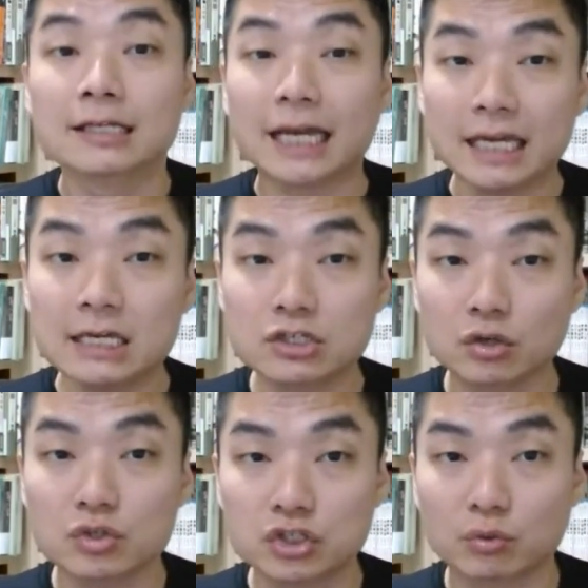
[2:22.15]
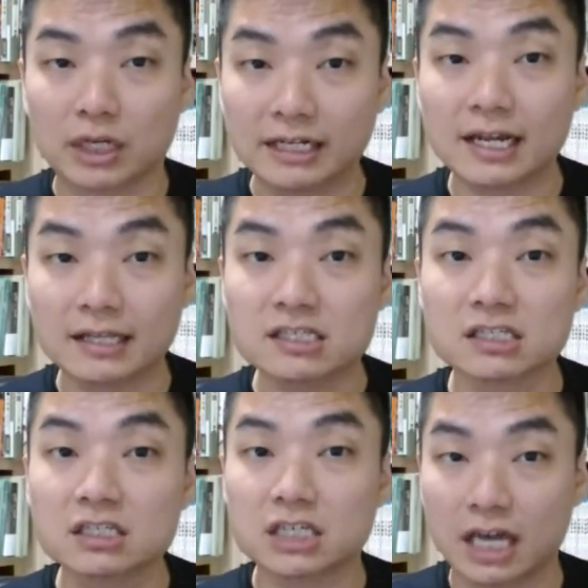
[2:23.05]
在一九九零年
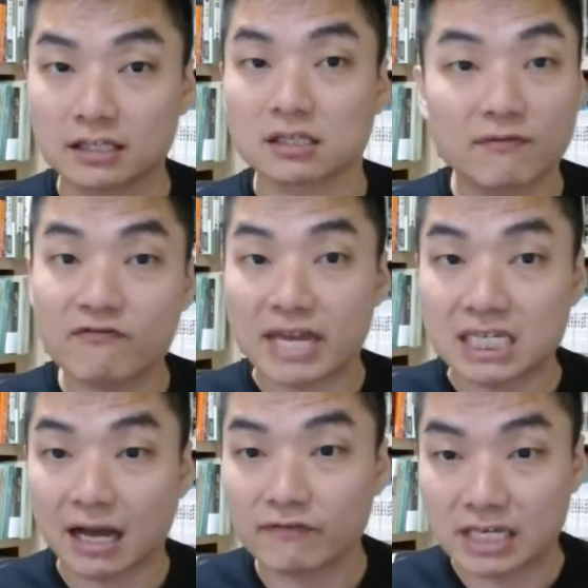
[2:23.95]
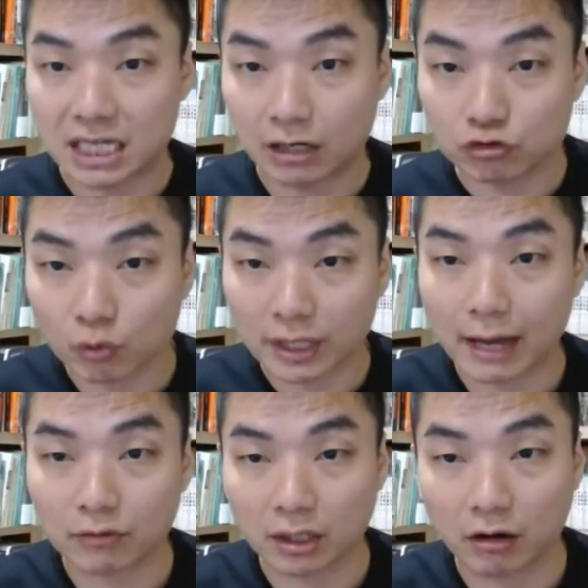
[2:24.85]
之前是非常非常重
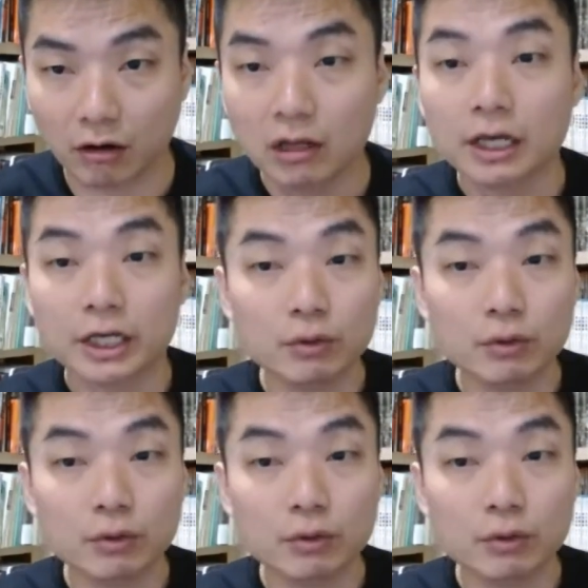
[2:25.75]
要的哈，